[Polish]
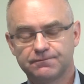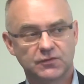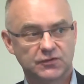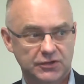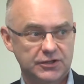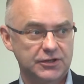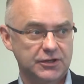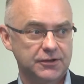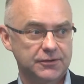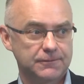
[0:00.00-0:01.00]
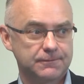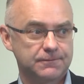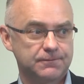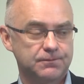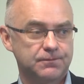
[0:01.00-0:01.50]
w technikach,
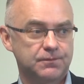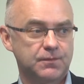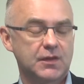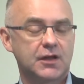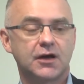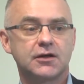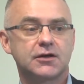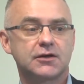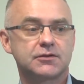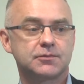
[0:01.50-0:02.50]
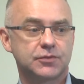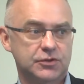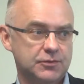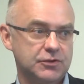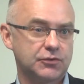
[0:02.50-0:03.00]
a
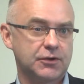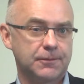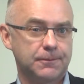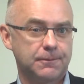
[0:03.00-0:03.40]
potem maturę